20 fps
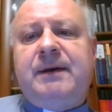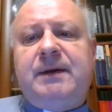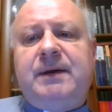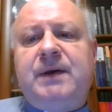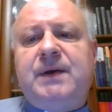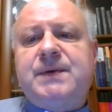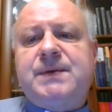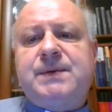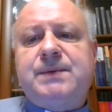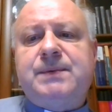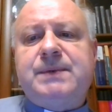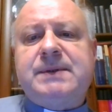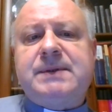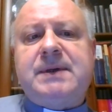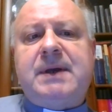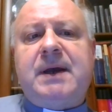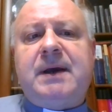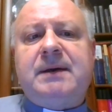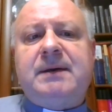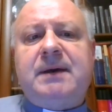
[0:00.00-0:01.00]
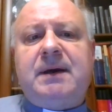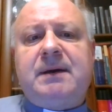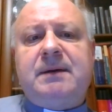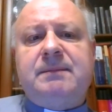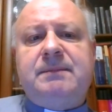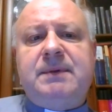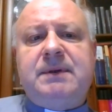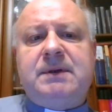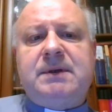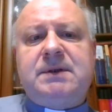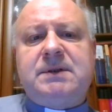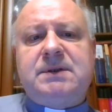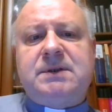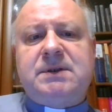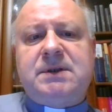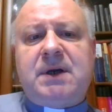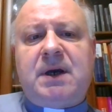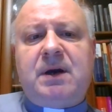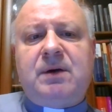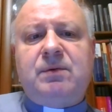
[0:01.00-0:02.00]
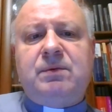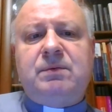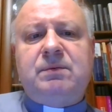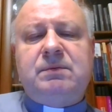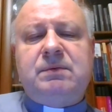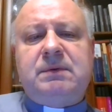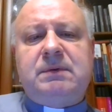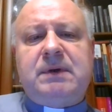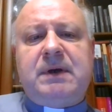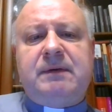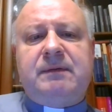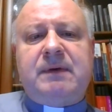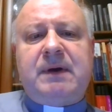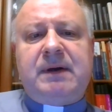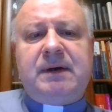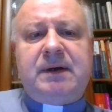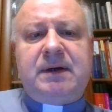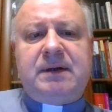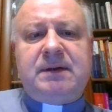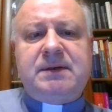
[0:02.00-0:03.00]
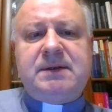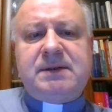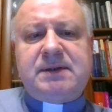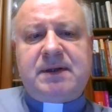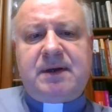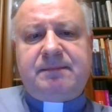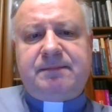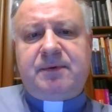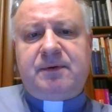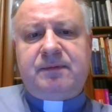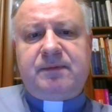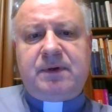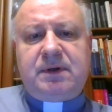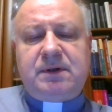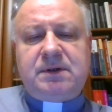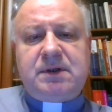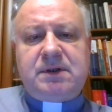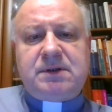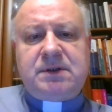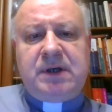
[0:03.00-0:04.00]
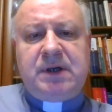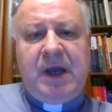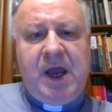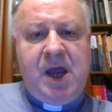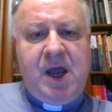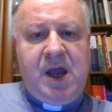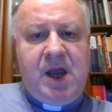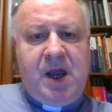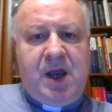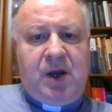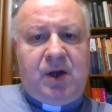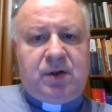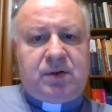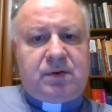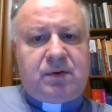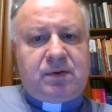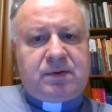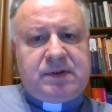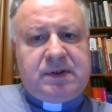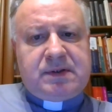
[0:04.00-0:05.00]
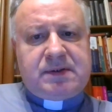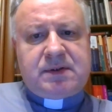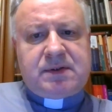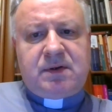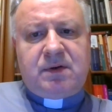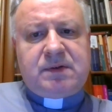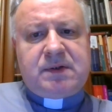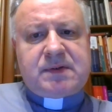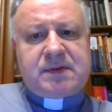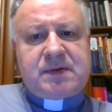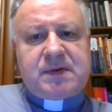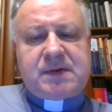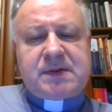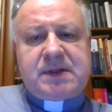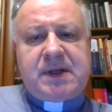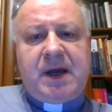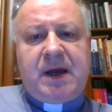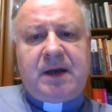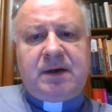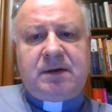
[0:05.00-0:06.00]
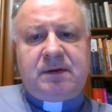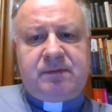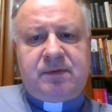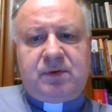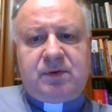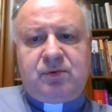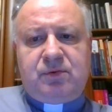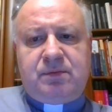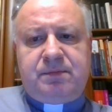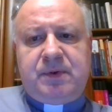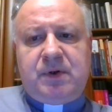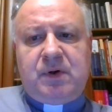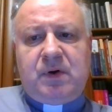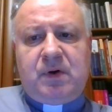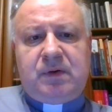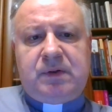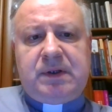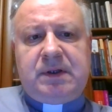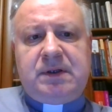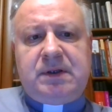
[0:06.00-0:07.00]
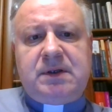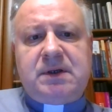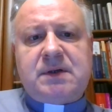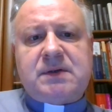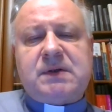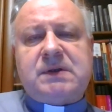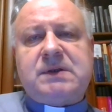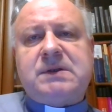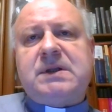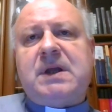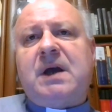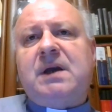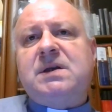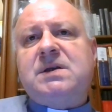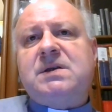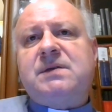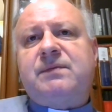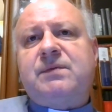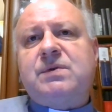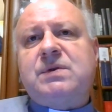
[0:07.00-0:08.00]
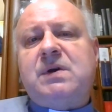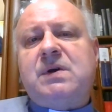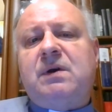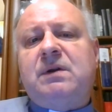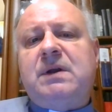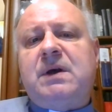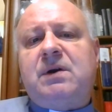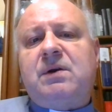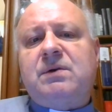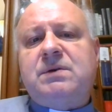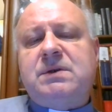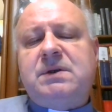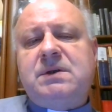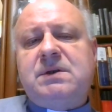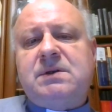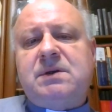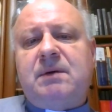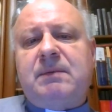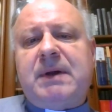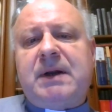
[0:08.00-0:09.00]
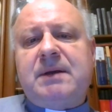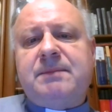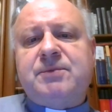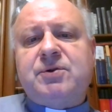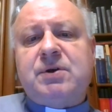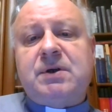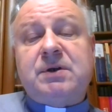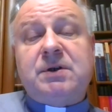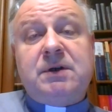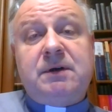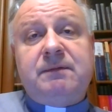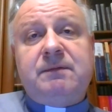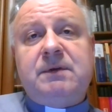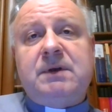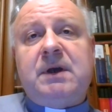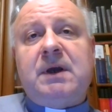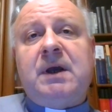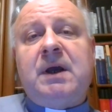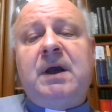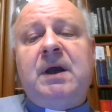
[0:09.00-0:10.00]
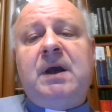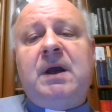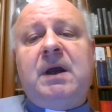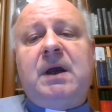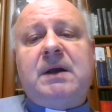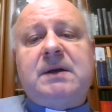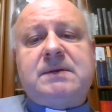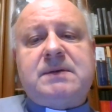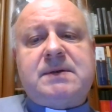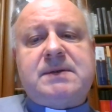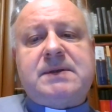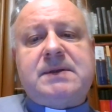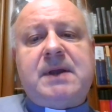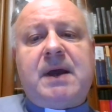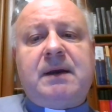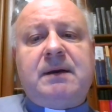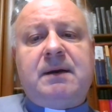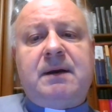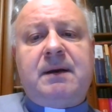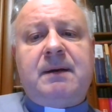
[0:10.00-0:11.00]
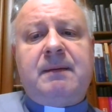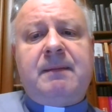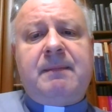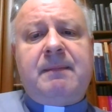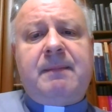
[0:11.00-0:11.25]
Jezusa, jakby chciał ewangelista powiedzieć, to dziecko nie zostaje wykupione i nie zostaje zwrócone rodzicom, ale przeciwnie, zostaje